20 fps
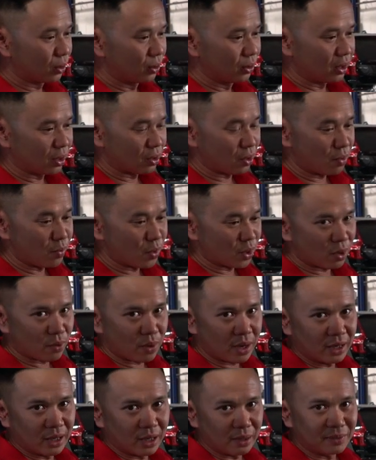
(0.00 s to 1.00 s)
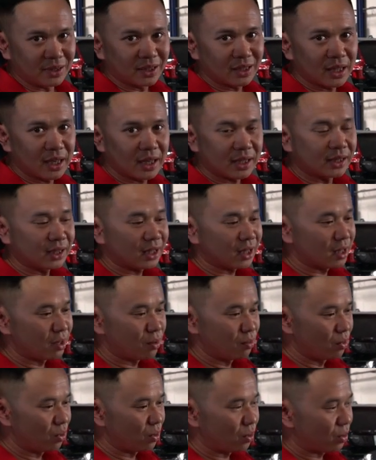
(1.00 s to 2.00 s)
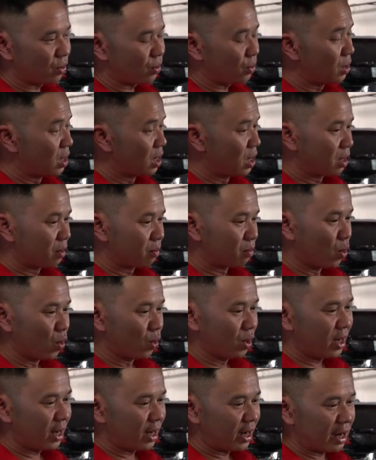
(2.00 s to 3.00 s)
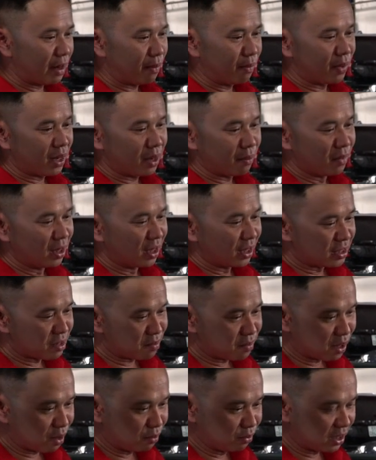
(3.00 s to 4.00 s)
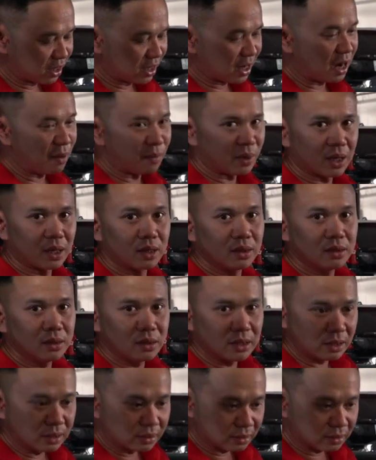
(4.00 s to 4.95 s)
tôi thì có một cái quan điểm như thế này sẽ không có 4 hay 5 hay 10.0 gì cả mà cứ